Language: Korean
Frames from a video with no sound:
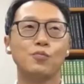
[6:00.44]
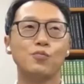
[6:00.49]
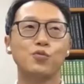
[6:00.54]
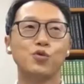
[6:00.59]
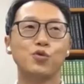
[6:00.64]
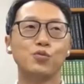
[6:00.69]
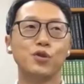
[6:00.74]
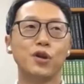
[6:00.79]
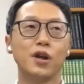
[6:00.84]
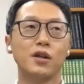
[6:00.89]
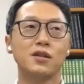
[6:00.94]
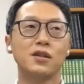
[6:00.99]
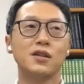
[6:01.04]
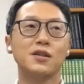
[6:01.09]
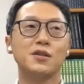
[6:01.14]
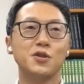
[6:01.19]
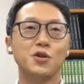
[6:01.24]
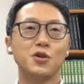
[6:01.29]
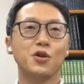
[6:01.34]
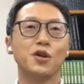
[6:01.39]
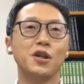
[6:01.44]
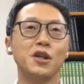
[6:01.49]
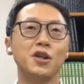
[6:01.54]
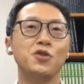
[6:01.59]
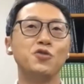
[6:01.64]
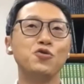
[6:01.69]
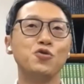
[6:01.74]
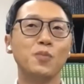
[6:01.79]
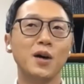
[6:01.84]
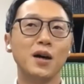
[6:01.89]
부분의 특정
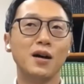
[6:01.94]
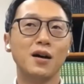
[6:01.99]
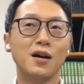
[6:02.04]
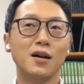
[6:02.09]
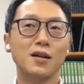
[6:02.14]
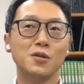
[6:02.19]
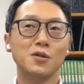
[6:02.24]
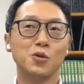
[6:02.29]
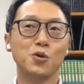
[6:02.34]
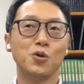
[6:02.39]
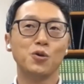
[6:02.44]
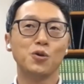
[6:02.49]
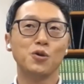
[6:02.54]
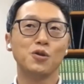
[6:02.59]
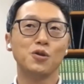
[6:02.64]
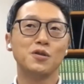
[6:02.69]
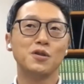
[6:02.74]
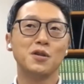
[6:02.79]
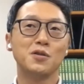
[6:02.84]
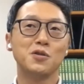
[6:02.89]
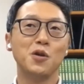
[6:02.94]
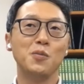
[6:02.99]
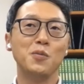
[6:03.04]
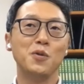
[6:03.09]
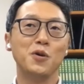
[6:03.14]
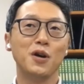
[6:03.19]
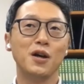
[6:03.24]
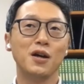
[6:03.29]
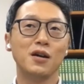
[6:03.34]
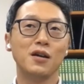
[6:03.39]
이유만으로는 이제
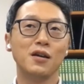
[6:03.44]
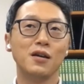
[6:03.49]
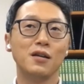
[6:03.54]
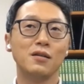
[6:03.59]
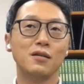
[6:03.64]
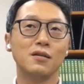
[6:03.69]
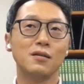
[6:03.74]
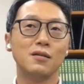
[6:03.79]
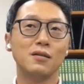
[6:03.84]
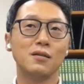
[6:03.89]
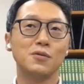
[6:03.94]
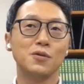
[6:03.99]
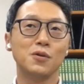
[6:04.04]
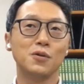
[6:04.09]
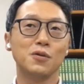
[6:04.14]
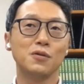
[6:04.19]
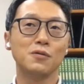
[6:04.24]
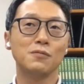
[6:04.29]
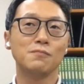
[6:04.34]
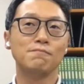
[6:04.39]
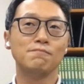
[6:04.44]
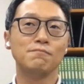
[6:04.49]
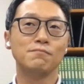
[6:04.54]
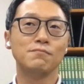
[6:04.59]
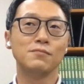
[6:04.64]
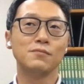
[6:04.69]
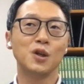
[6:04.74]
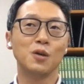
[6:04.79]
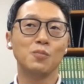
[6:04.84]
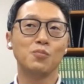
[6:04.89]
설명하기에는 조금
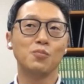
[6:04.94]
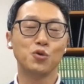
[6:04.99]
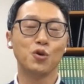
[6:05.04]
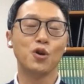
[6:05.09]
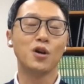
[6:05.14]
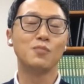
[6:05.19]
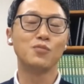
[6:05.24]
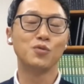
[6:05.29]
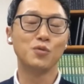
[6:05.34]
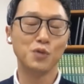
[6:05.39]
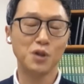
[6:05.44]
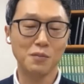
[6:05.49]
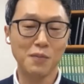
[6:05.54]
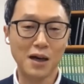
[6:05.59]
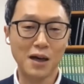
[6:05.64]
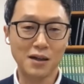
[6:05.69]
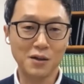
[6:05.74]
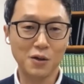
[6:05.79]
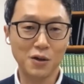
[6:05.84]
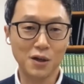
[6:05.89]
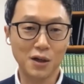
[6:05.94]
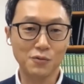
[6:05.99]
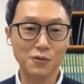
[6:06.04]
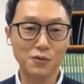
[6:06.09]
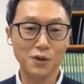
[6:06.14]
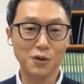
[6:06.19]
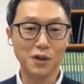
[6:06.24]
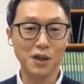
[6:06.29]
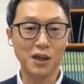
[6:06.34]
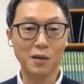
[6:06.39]
이제 부족한 부분이 많을 것
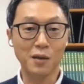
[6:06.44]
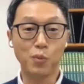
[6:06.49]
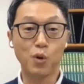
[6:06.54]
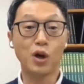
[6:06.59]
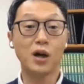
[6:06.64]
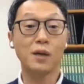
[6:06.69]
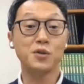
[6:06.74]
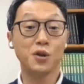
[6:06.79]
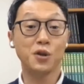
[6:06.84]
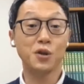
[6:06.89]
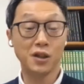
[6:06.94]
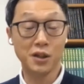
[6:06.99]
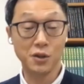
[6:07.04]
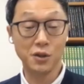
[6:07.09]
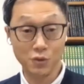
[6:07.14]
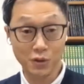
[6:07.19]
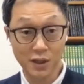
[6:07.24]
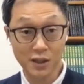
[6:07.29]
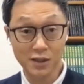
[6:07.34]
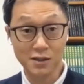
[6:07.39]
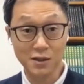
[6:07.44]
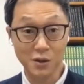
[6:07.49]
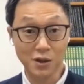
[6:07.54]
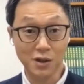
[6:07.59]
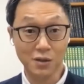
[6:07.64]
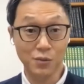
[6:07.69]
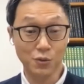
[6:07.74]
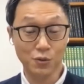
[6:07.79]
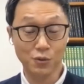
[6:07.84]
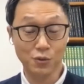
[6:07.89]
같고요. 이제 복합적인 이유가 있을
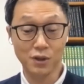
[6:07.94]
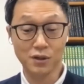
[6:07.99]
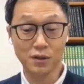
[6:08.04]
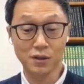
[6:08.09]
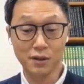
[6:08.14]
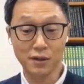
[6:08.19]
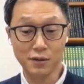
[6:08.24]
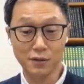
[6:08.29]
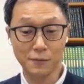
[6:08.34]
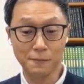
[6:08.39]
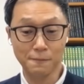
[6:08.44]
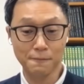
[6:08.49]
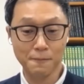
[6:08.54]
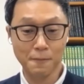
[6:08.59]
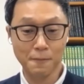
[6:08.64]
거라 보고 있는데요.